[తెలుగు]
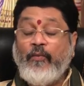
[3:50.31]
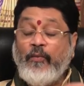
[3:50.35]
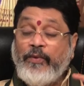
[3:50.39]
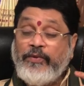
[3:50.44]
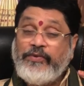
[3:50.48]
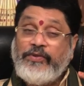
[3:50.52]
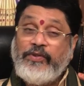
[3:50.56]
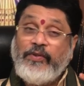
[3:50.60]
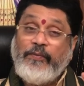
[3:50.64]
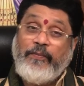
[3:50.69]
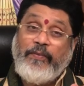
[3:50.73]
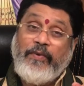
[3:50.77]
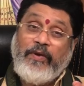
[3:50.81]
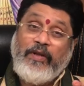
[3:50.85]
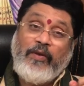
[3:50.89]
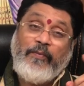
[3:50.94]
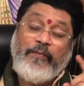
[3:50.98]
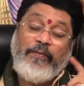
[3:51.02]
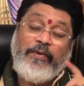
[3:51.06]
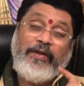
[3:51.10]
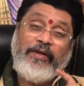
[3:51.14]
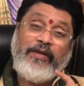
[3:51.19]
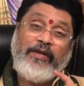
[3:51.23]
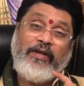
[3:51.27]

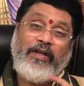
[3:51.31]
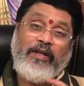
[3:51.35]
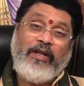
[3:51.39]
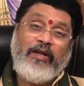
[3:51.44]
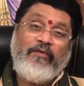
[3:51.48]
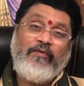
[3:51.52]
వంశపారపర్యంగా